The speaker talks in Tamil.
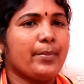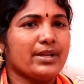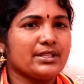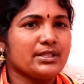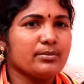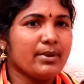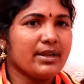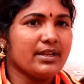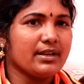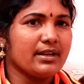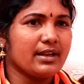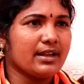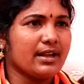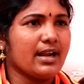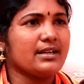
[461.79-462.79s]
பசுமை
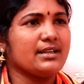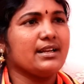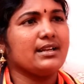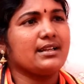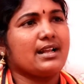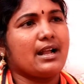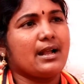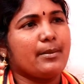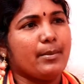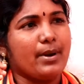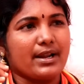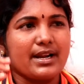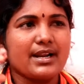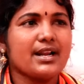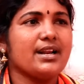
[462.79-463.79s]
நில காடுகளுக்காக
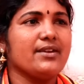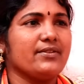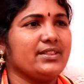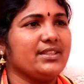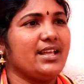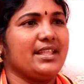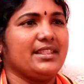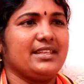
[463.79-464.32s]
மரங்கள் வந்து